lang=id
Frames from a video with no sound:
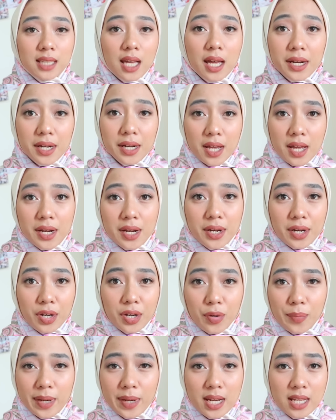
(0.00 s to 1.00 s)
saran,
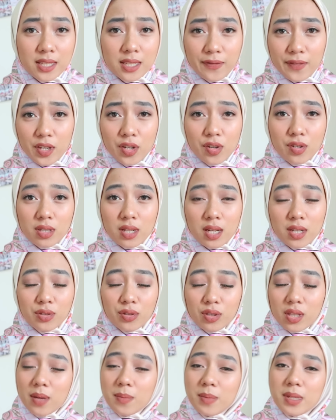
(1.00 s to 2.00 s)
rekomendasi video
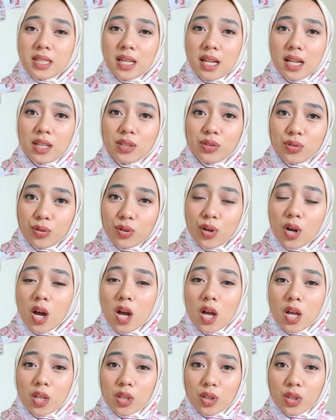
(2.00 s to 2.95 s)
selanjutnya bisa langsung